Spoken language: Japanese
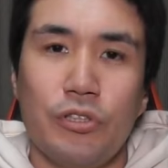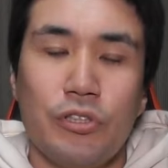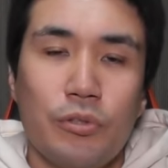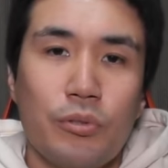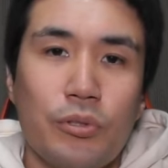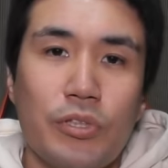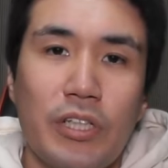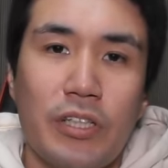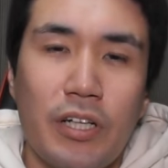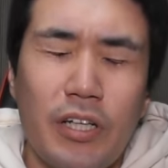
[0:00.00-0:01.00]
由競争な
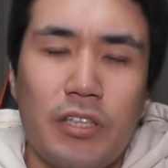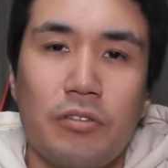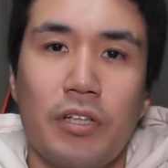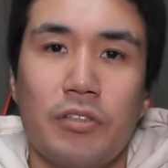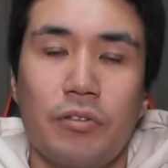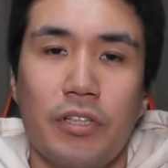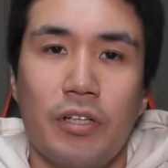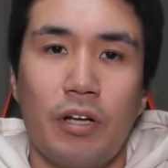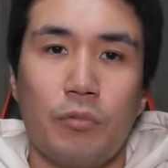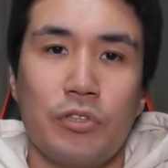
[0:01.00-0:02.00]
んだから、それはそれ
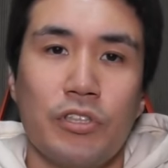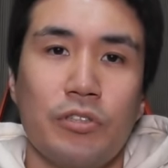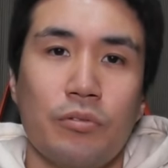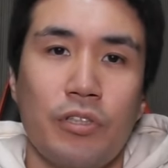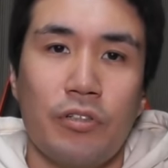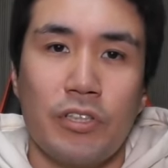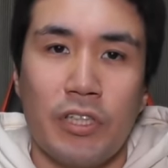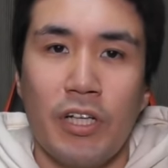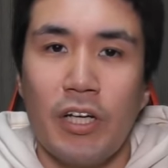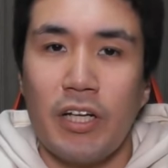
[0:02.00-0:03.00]
で何も筋通ってるし、